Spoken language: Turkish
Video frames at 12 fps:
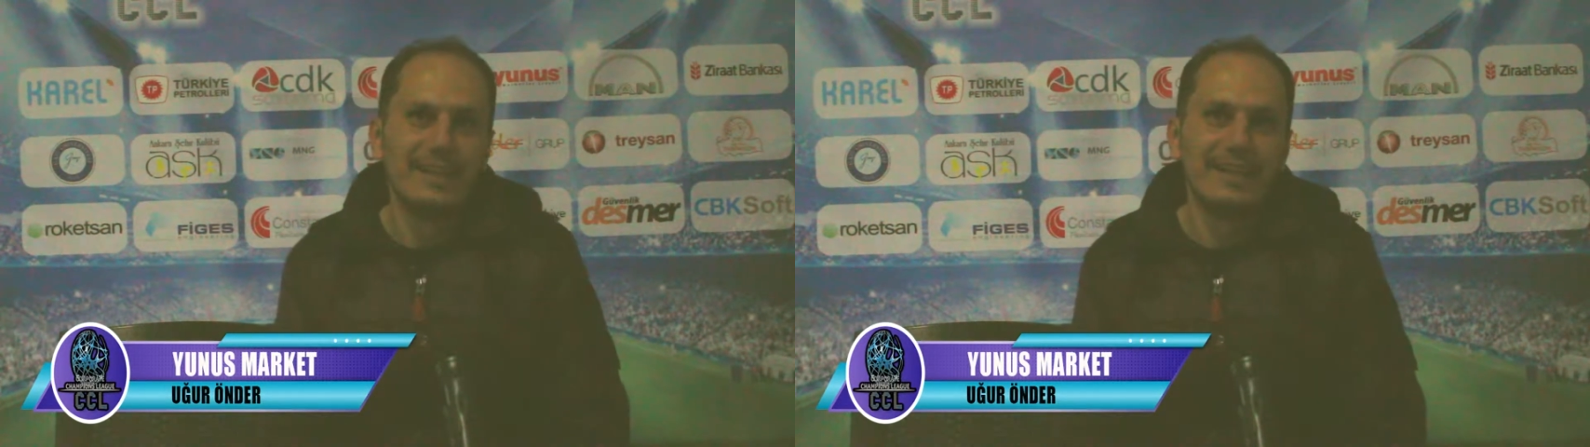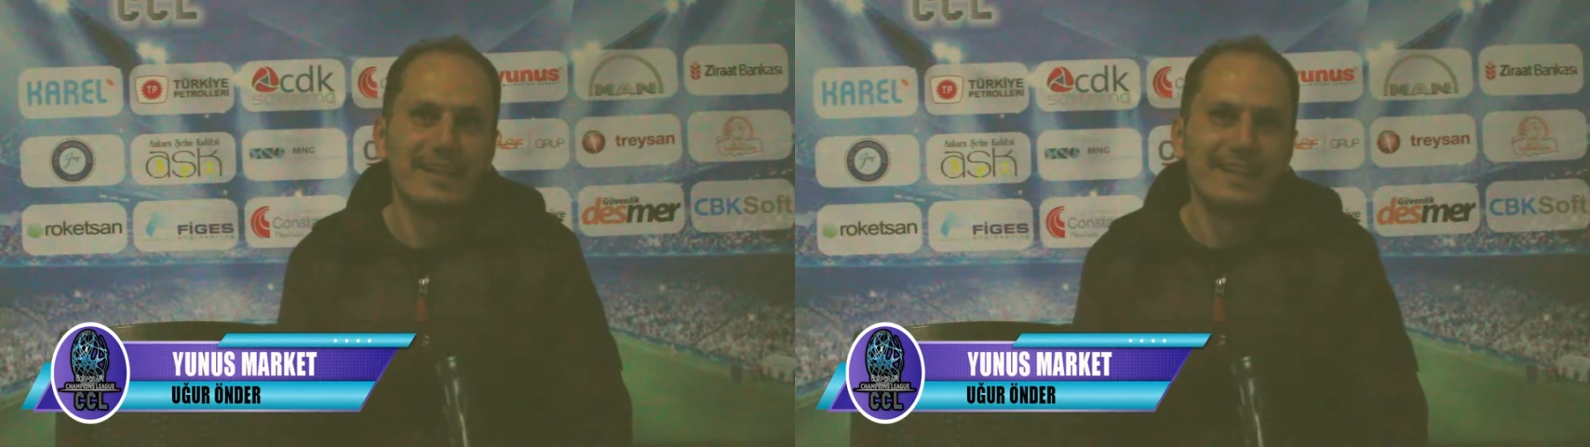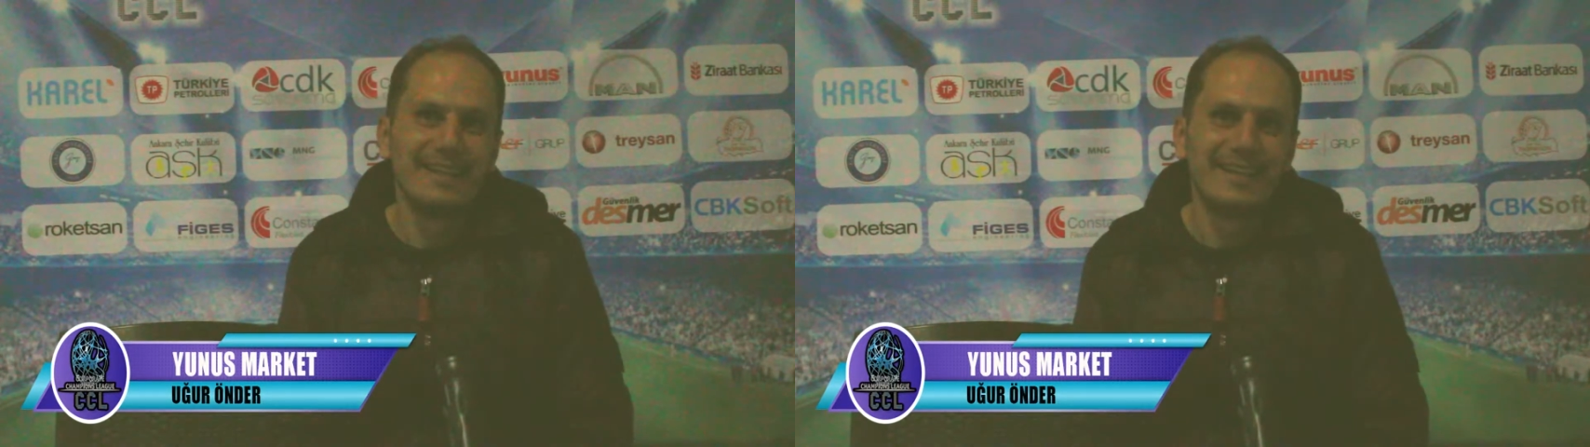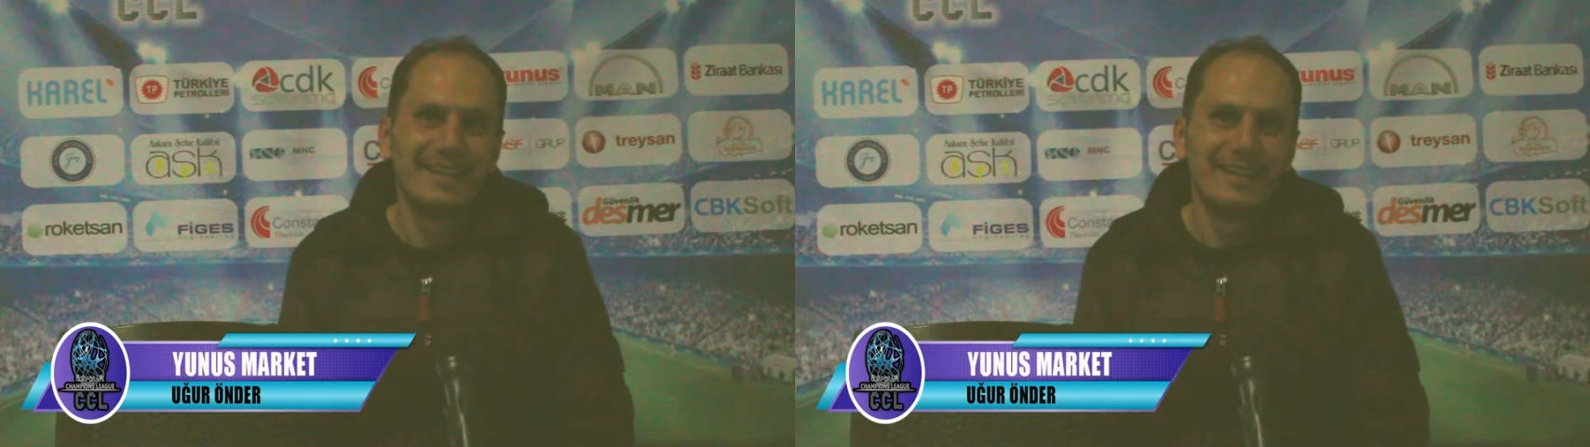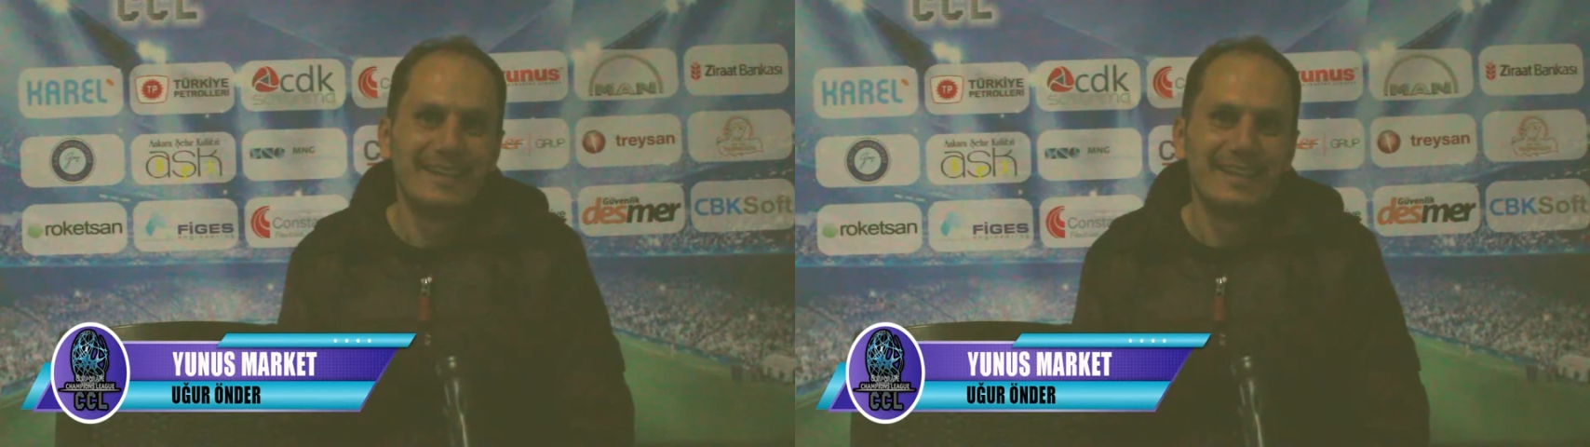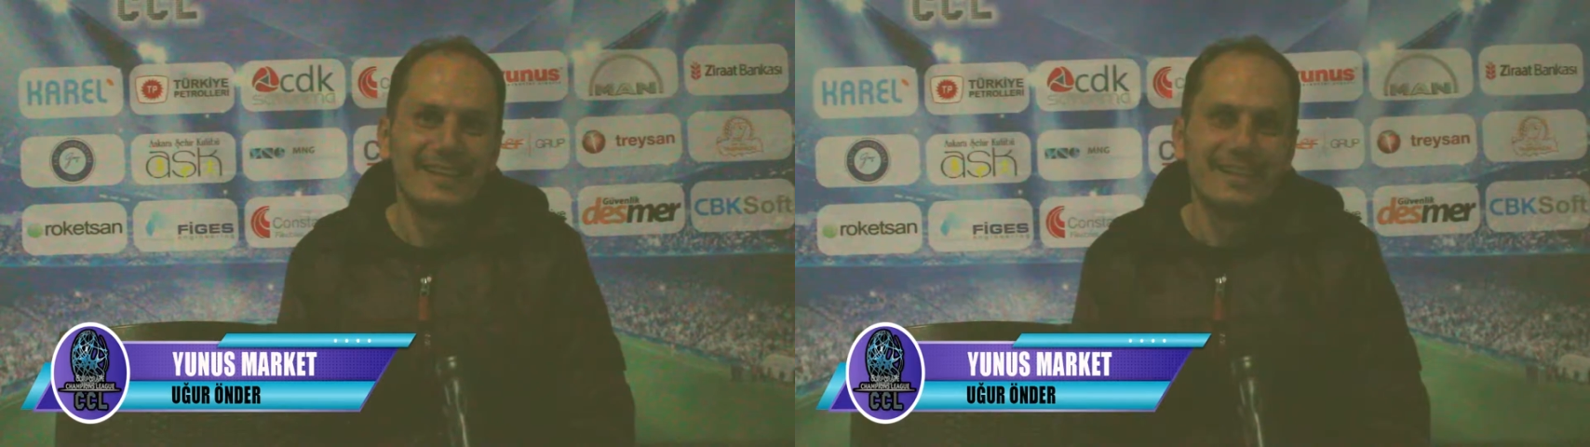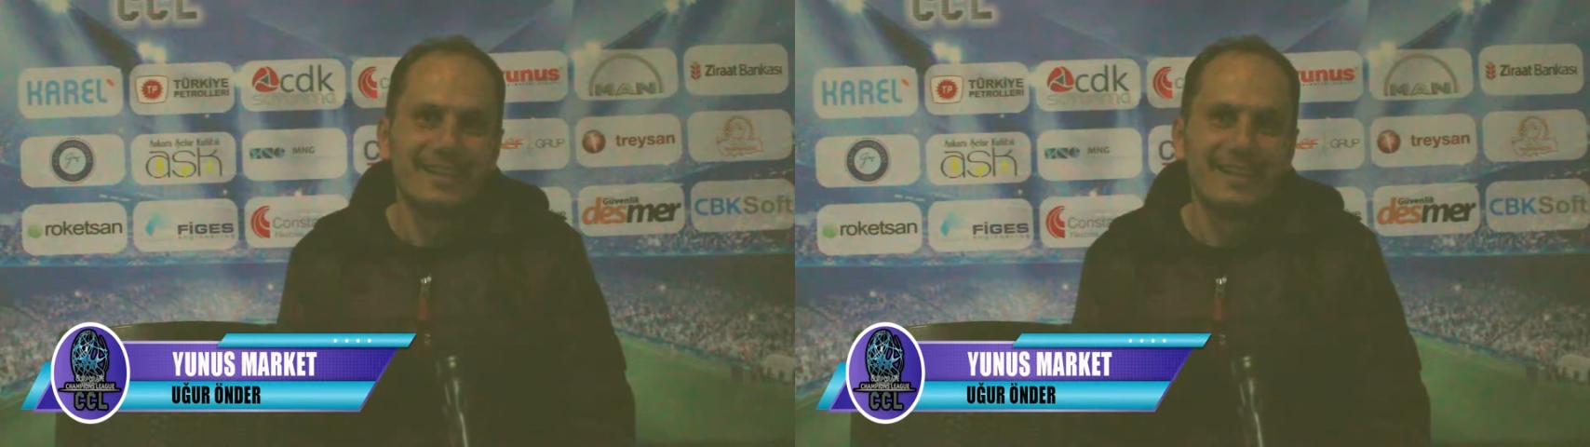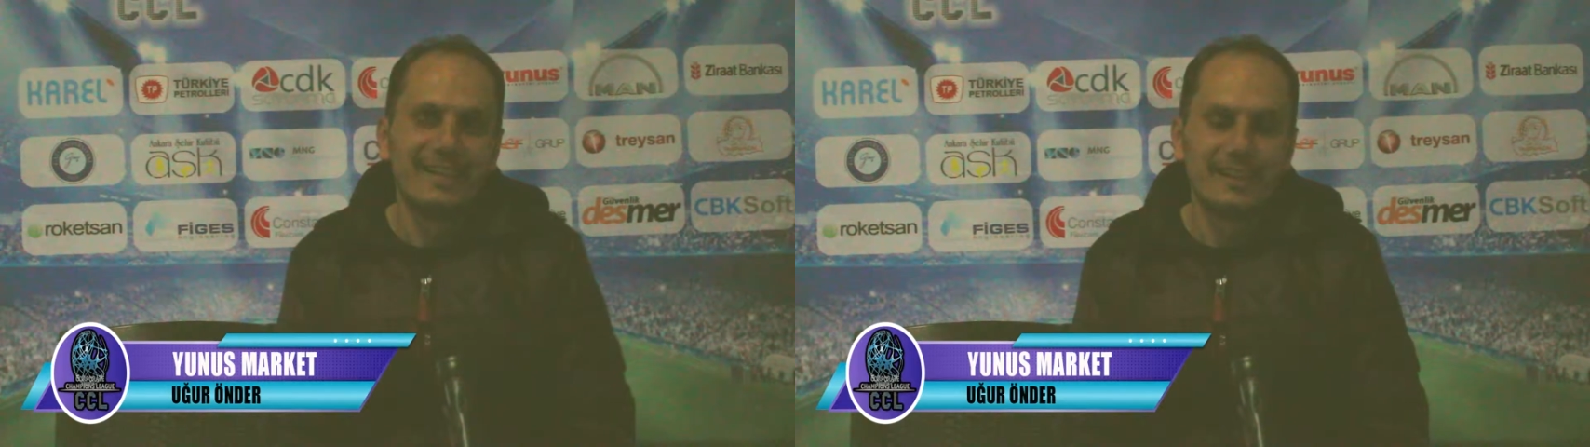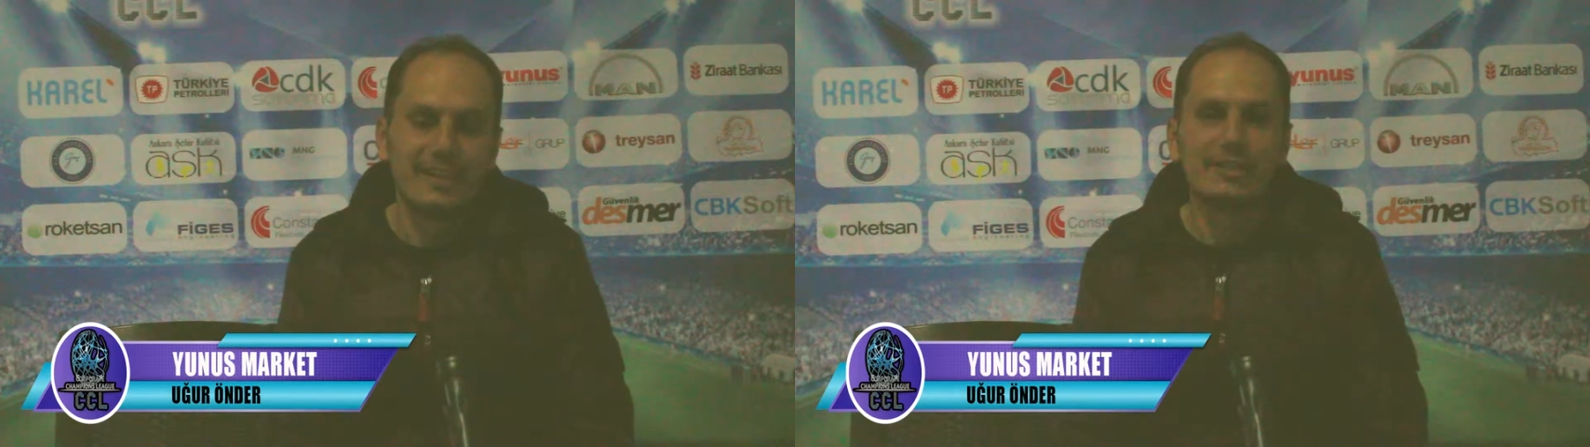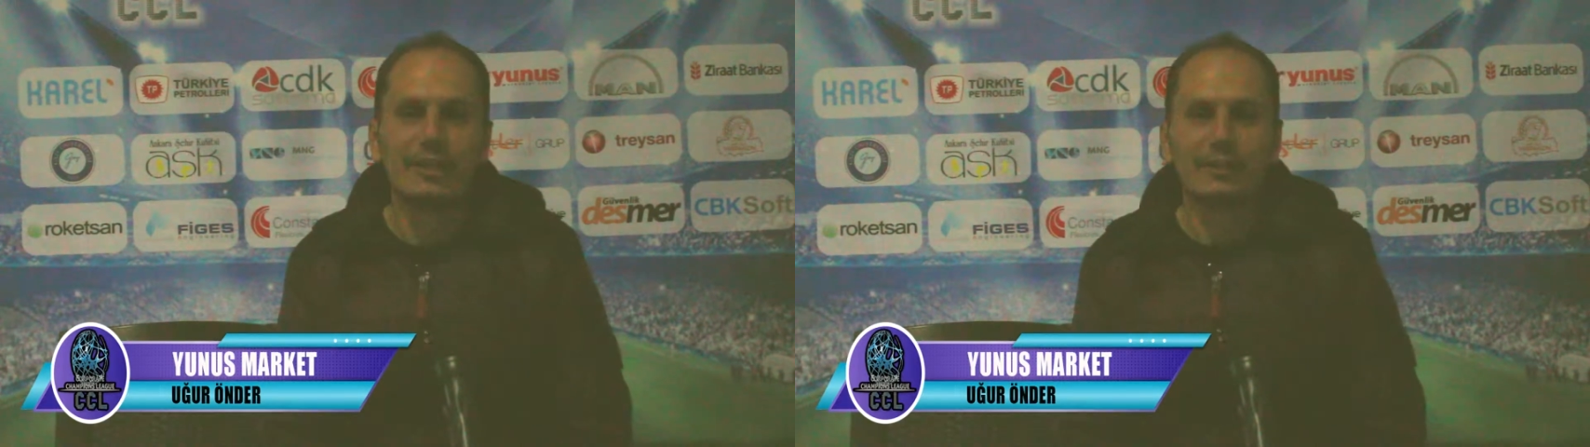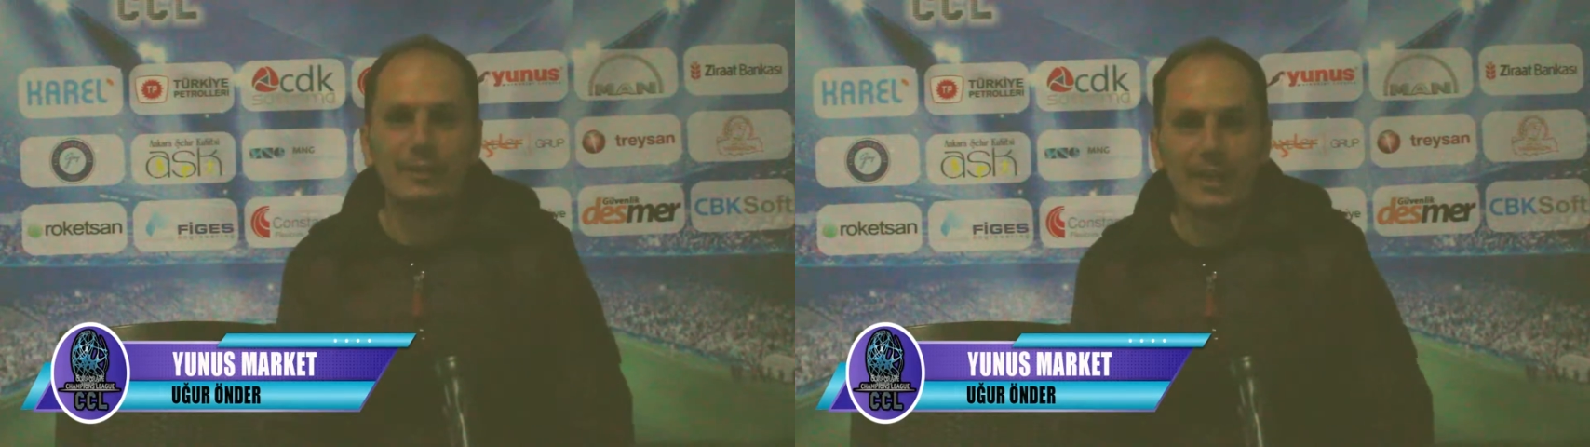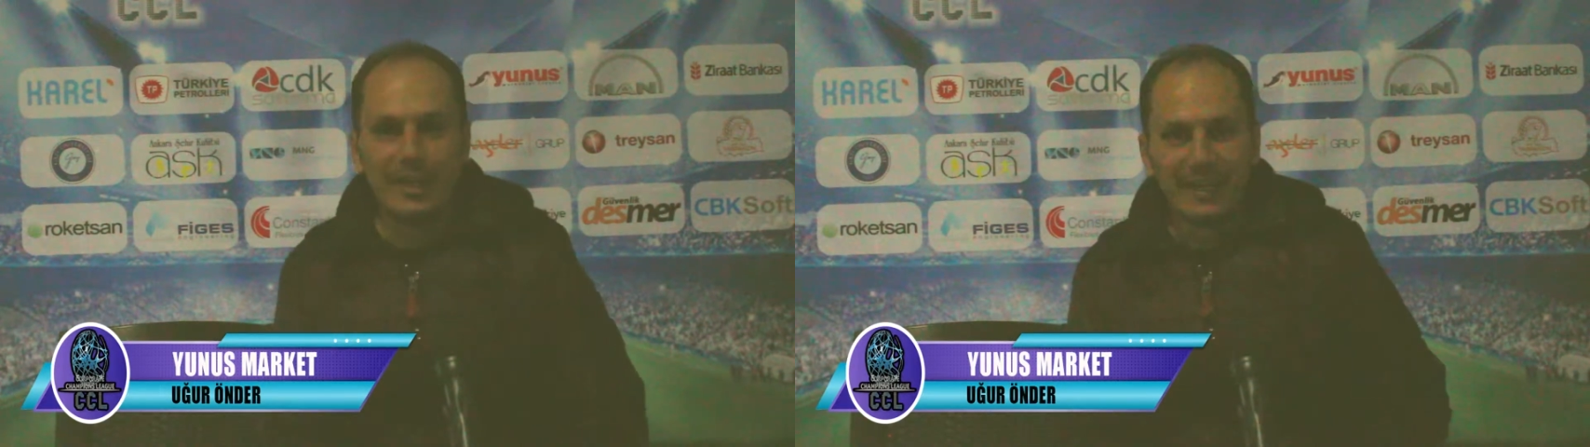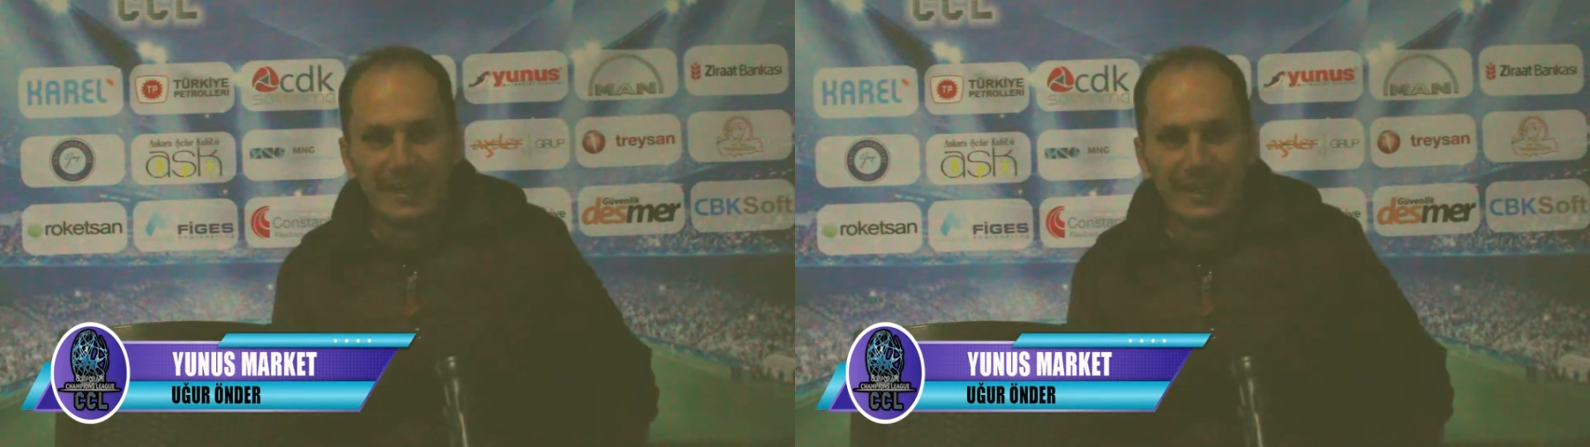Kalan maçlarınızda başarılar. Teşekkürler.